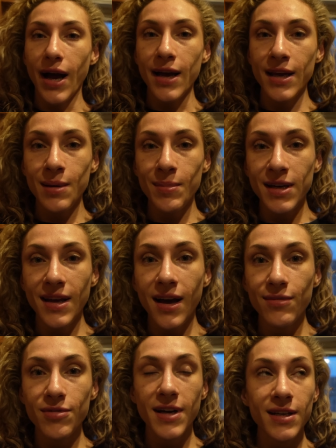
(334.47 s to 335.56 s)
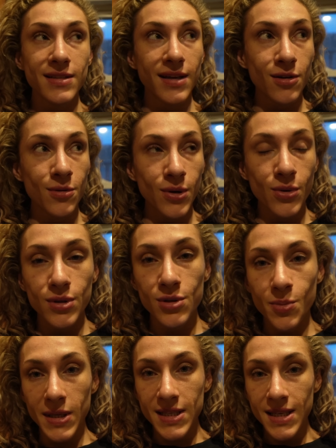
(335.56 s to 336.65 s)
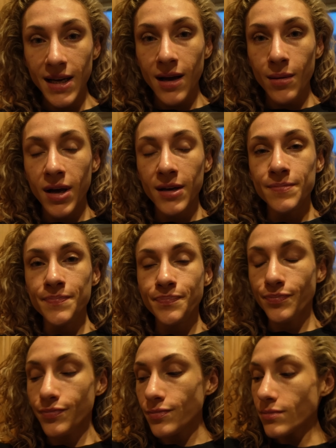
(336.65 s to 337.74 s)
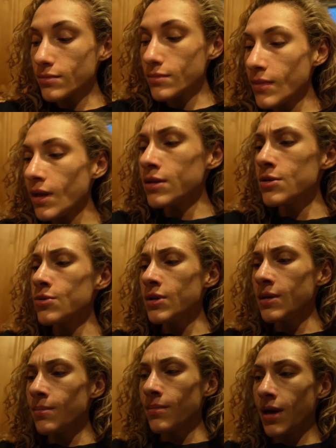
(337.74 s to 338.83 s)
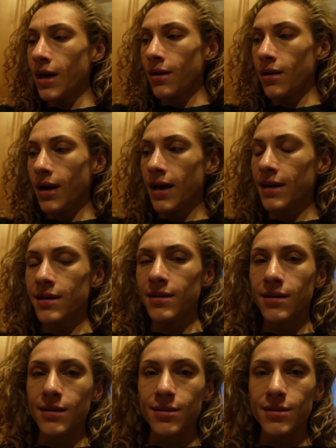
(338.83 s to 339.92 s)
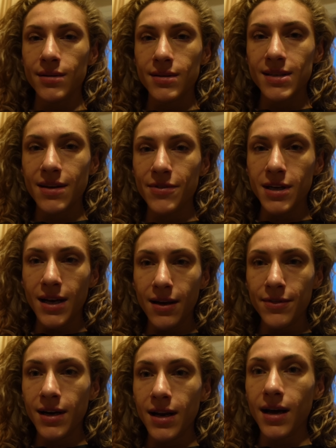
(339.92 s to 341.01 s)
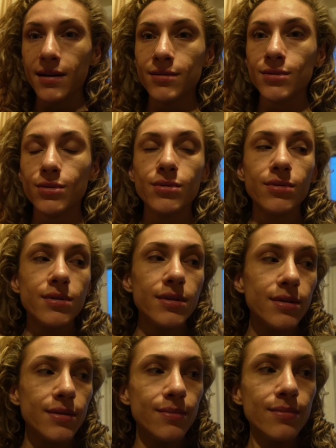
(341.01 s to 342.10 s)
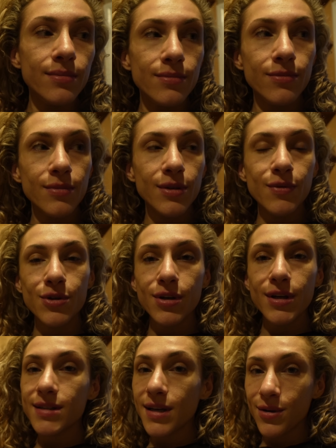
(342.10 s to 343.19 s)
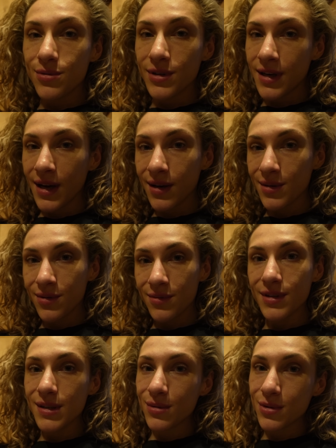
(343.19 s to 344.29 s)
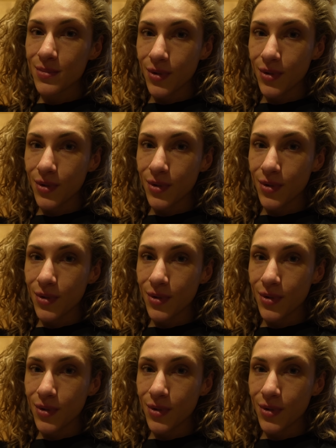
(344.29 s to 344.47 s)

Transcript: Angenehmer Tag, wir waren jetzt gerade noch mal einen kurzen Spaziergang machen zu dem äh, einen 7-Eleven-Laden äh, und ich wünsche euch jetzt eine gute Nacht und wir sehen uns